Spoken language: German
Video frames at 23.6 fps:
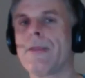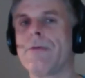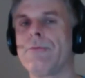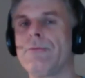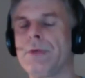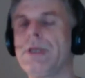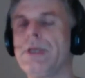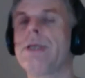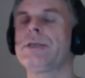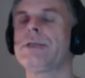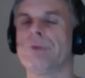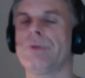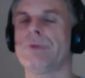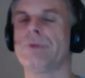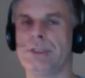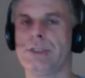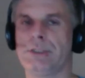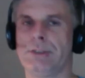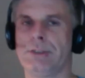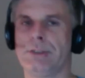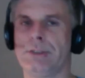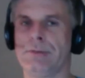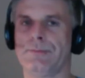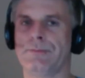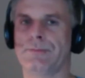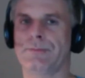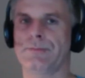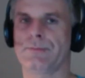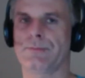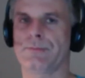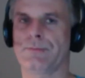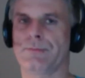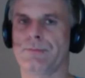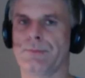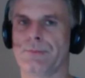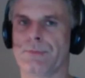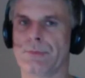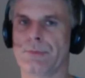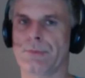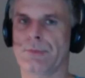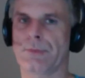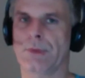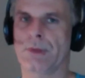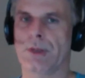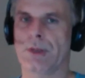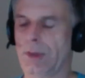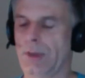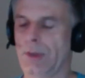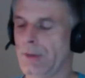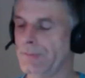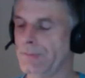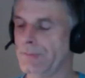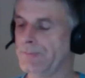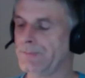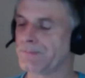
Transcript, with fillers: wie geht's weiter? Ja?